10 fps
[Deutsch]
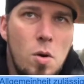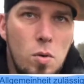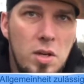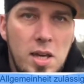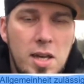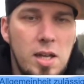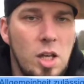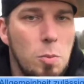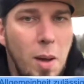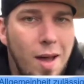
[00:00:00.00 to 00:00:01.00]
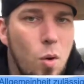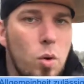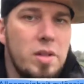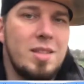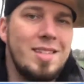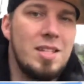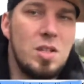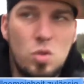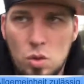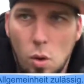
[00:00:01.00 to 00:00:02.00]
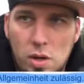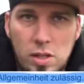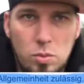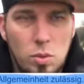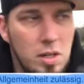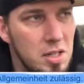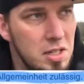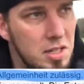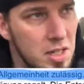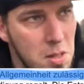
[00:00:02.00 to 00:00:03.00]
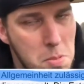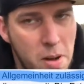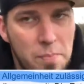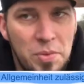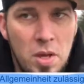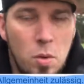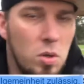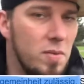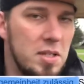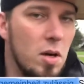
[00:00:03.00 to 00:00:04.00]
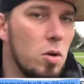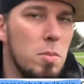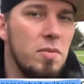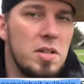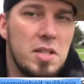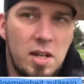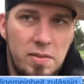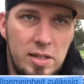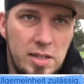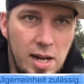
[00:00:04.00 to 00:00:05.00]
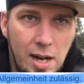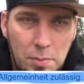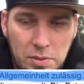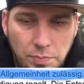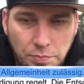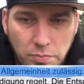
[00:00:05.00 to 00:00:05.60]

okay, ich brauche dieses Gold oder dieses Silber oder was ihr auch immer für Sachwerte habt,